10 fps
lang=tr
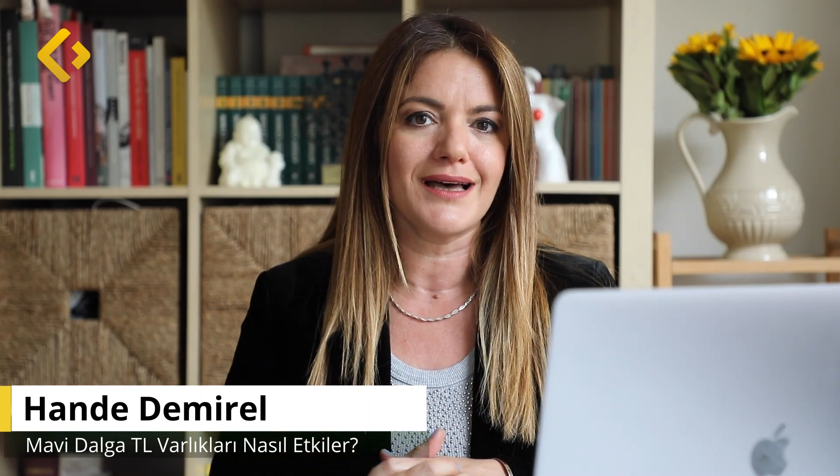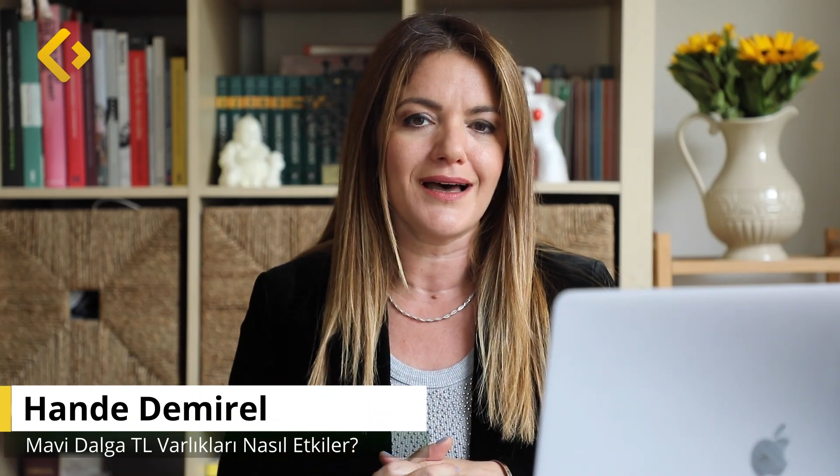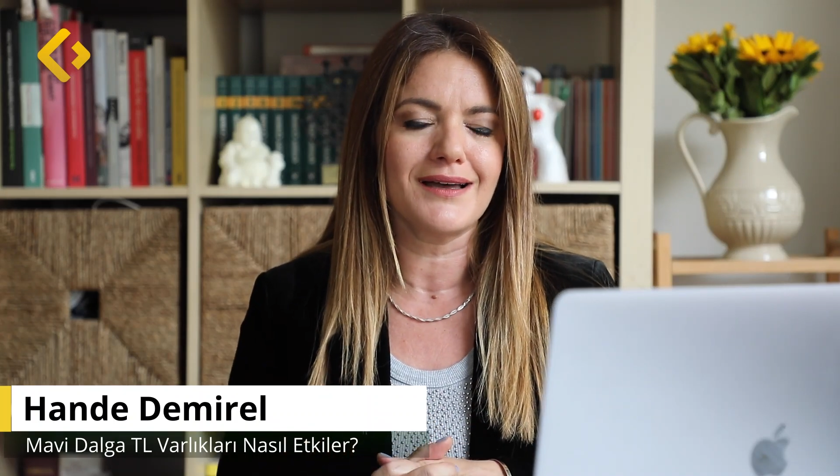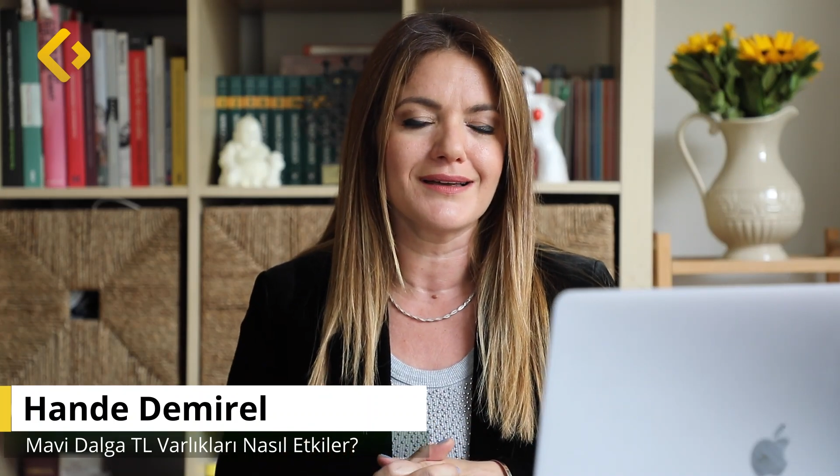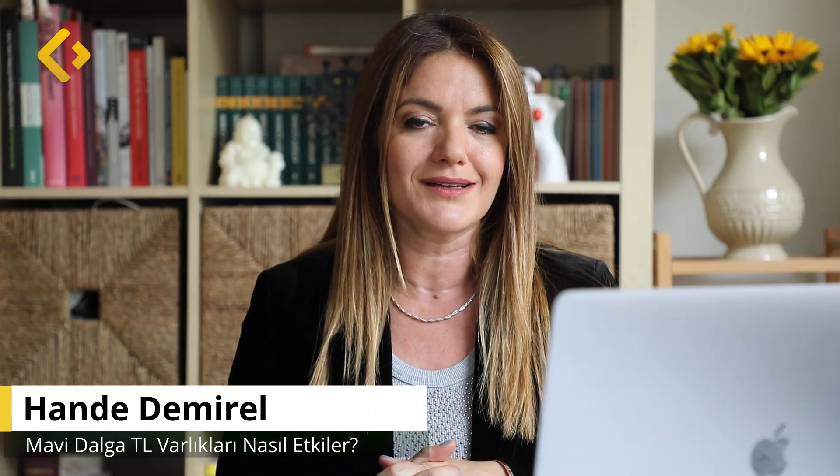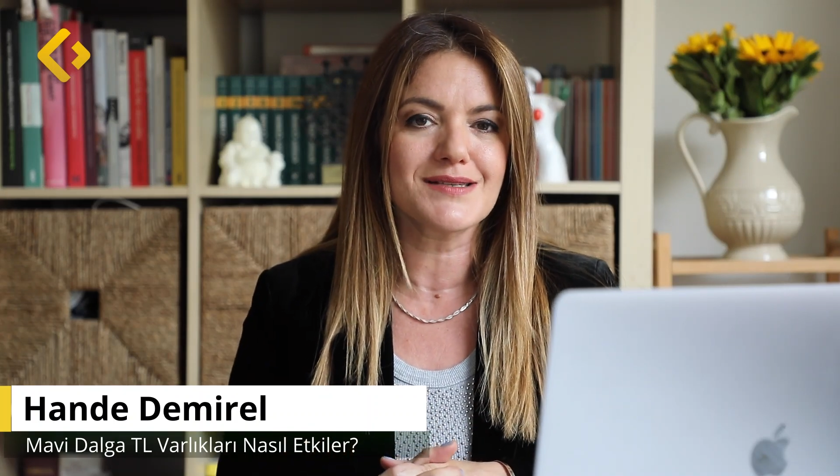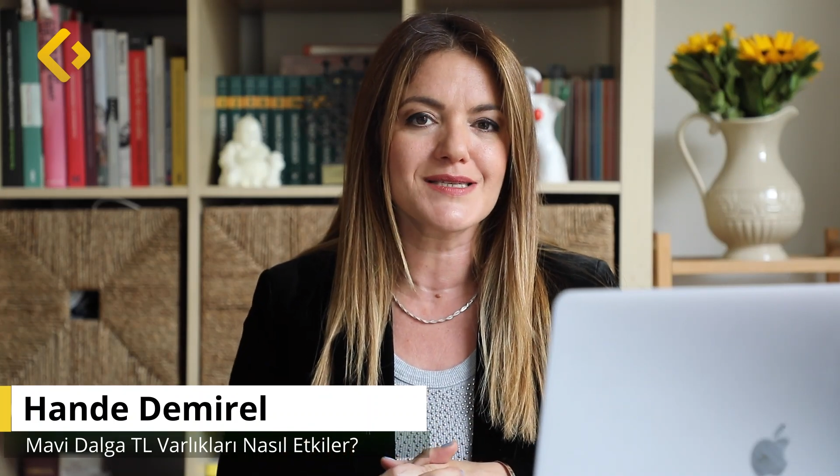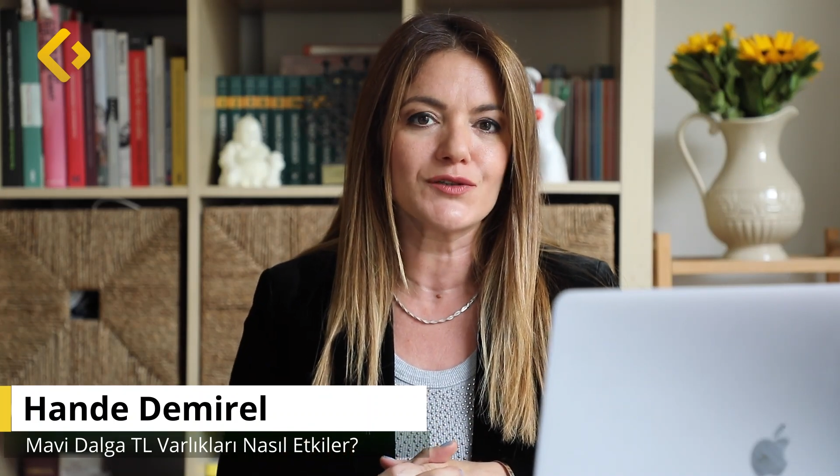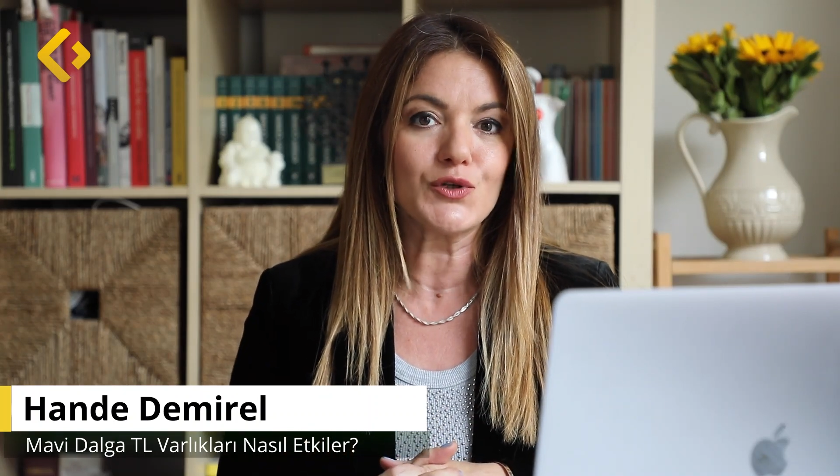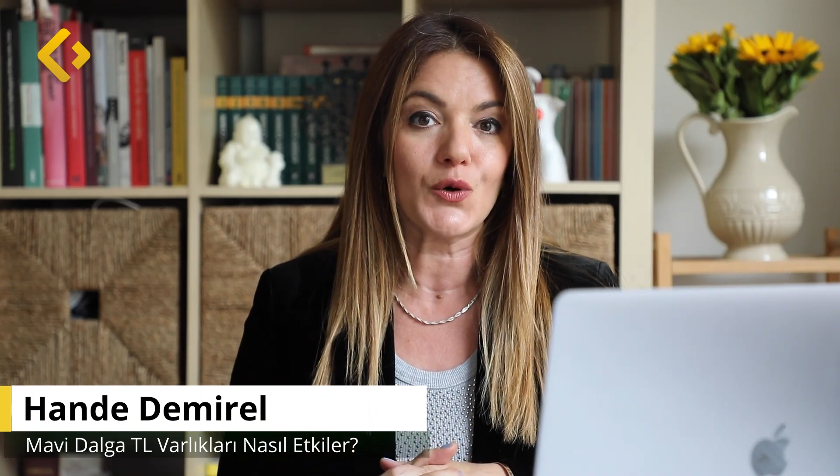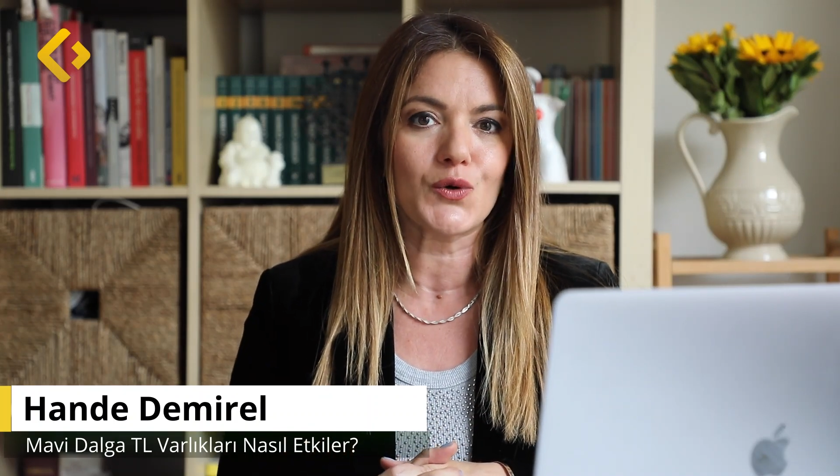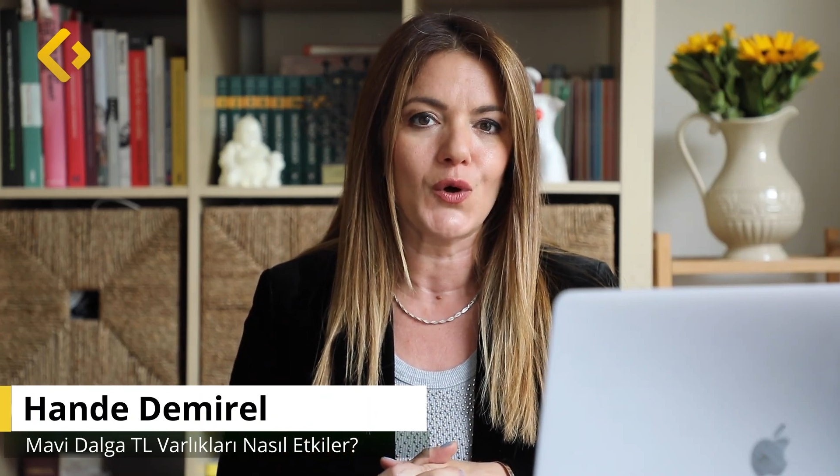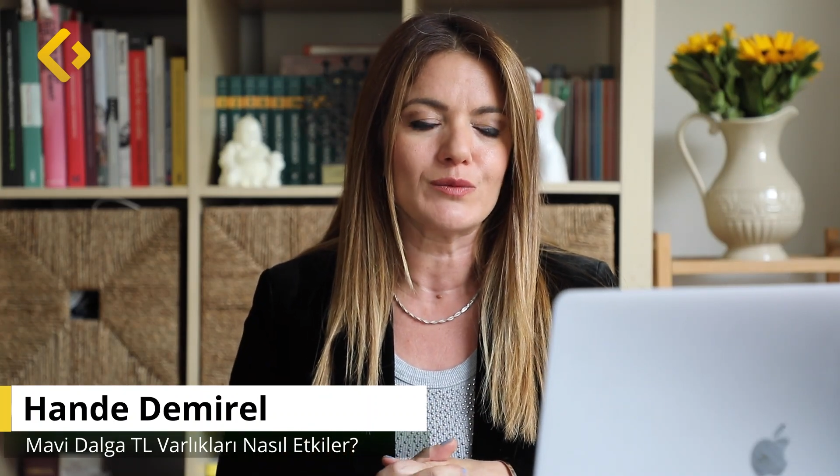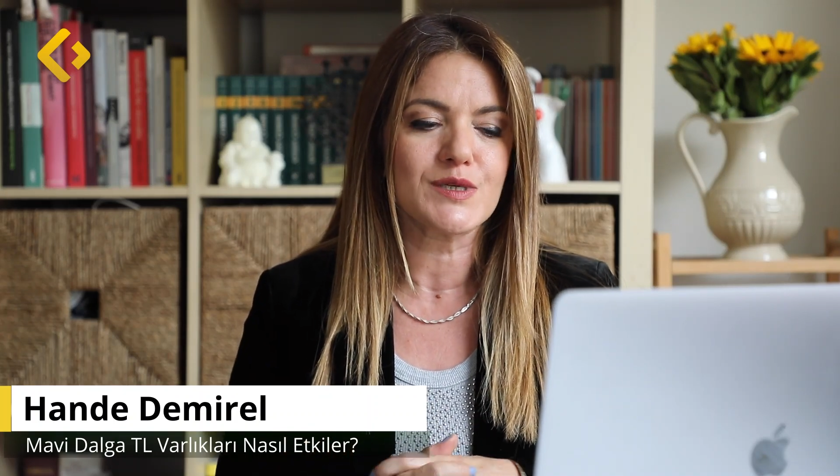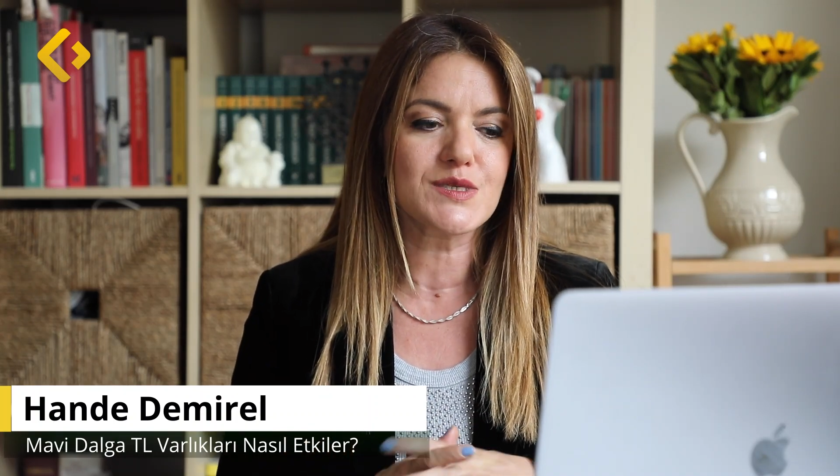e, kazanıyor
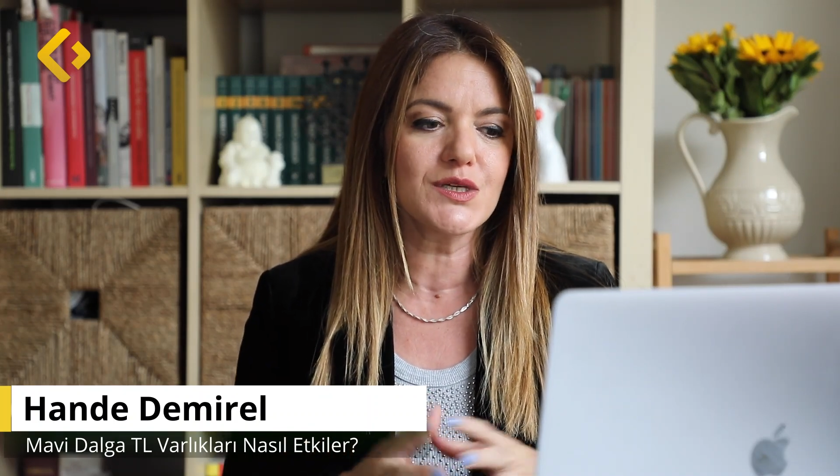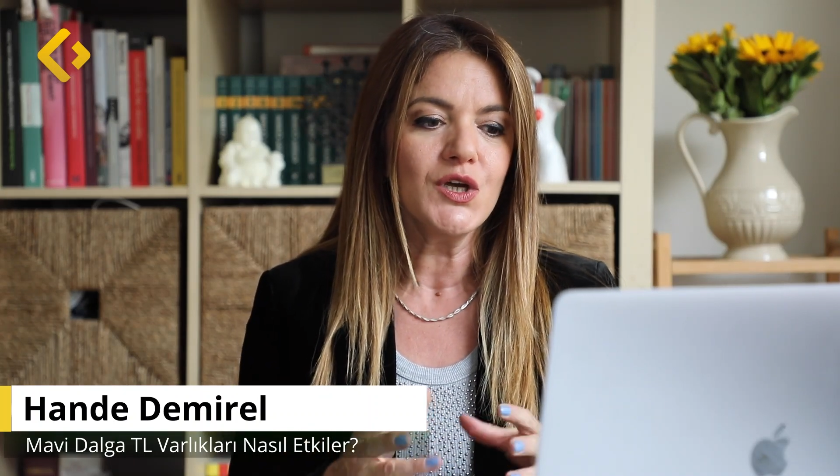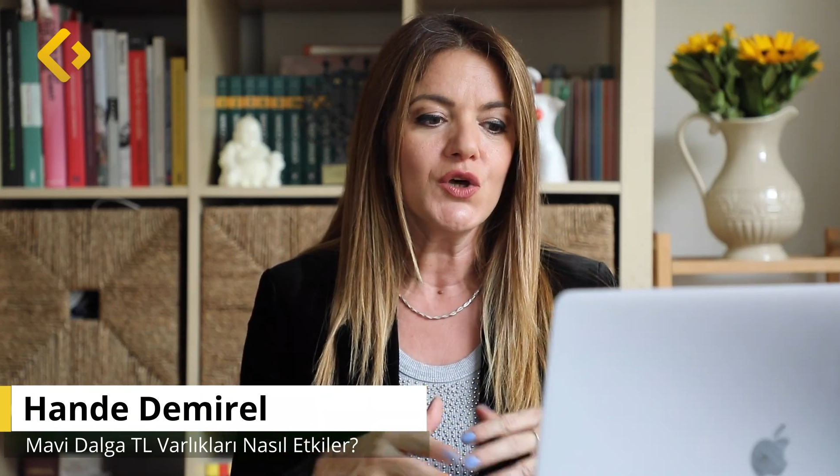olması